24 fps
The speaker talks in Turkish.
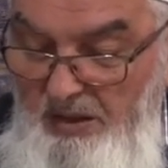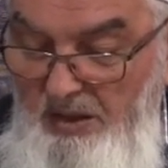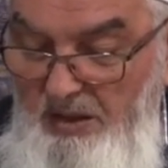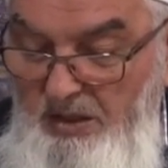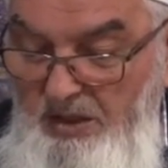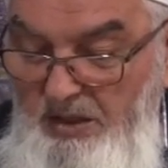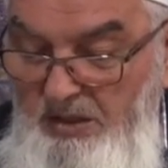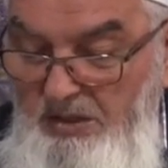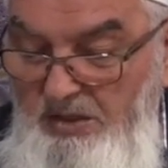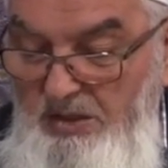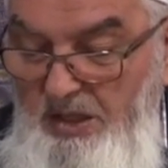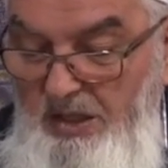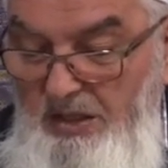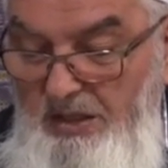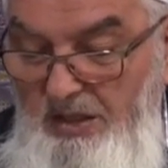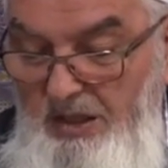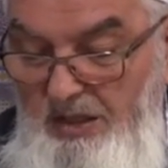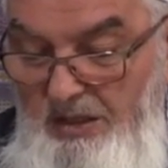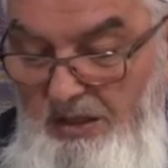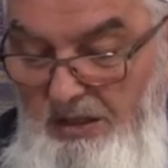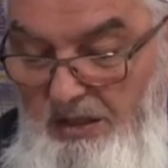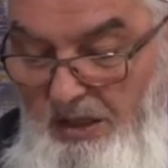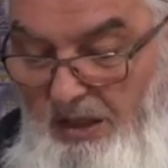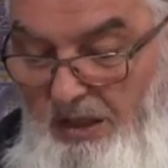İkinci
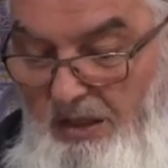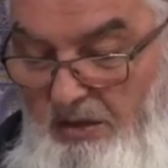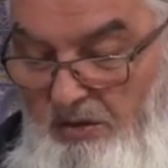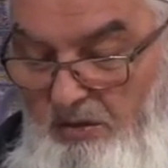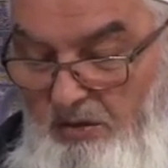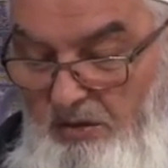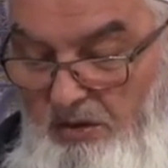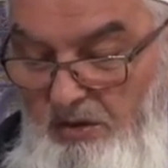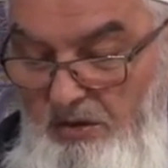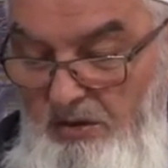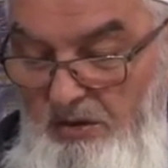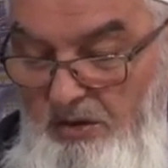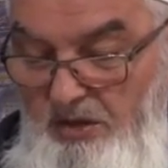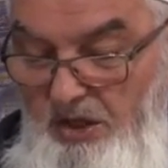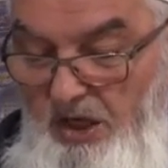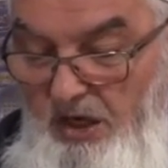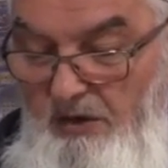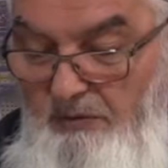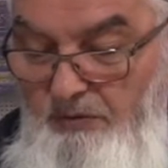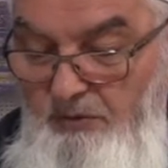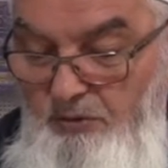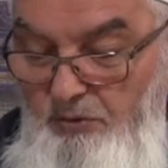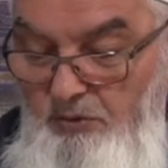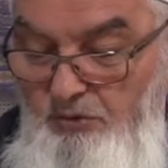rekatta
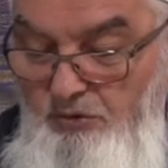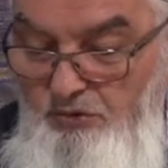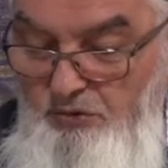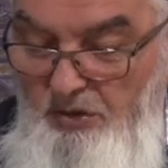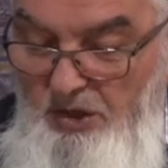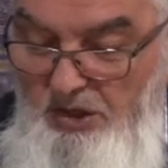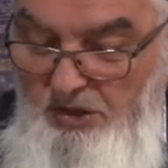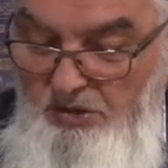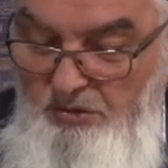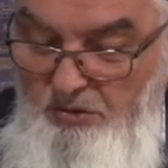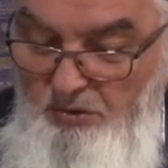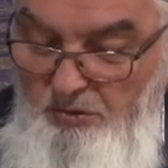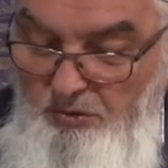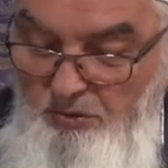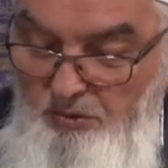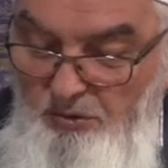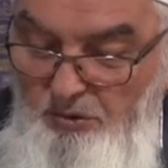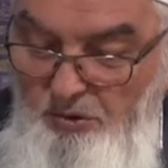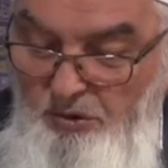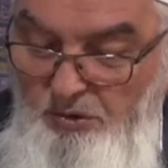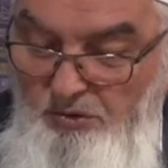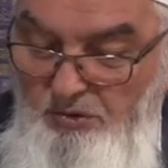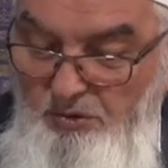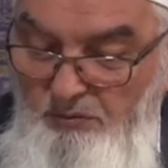Kafirun suresini
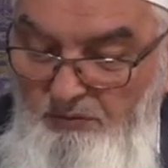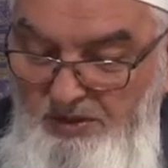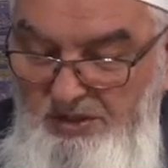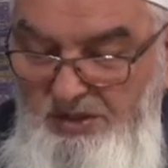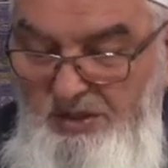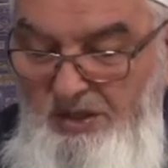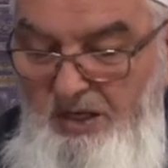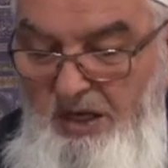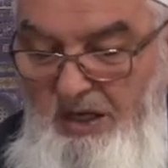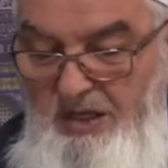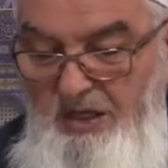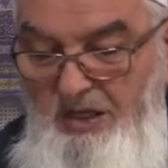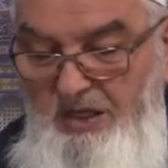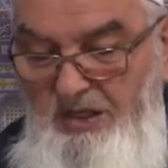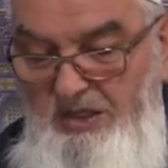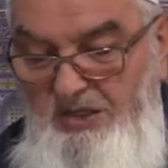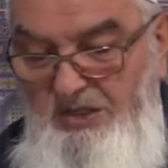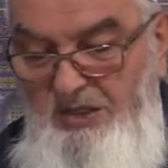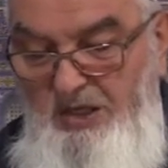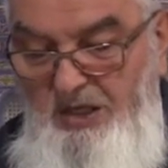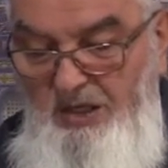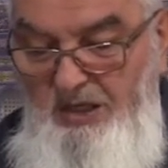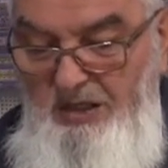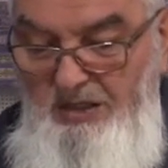okuyor. Fissani
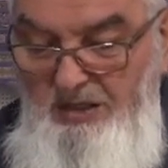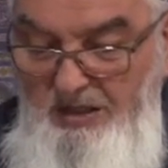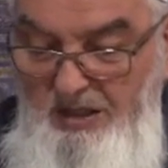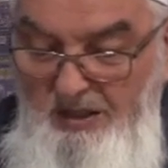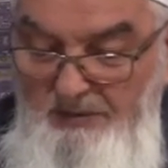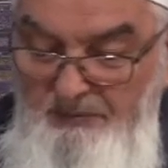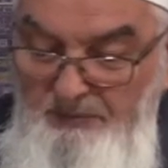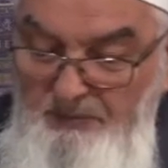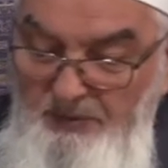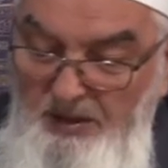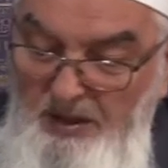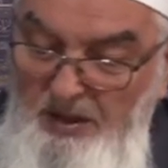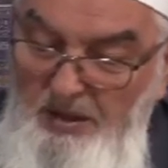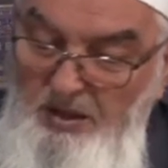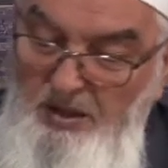ikinci rekatta.